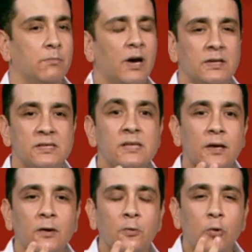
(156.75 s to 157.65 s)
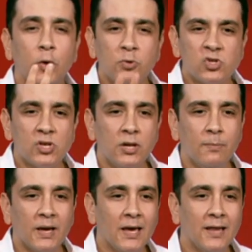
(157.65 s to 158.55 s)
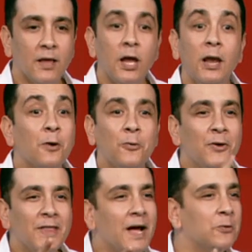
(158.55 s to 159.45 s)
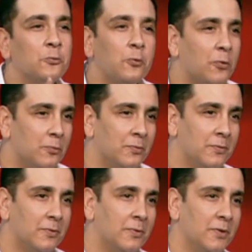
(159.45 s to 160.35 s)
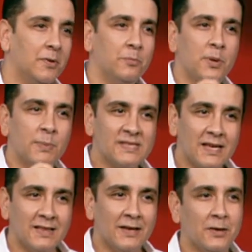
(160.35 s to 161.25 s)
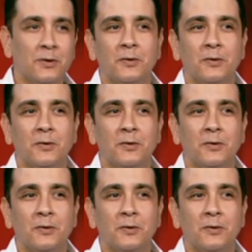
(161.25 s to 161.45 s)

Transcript: بعد اذنك روح بص للمكان اللي كلنا هنروحه بمزاجنا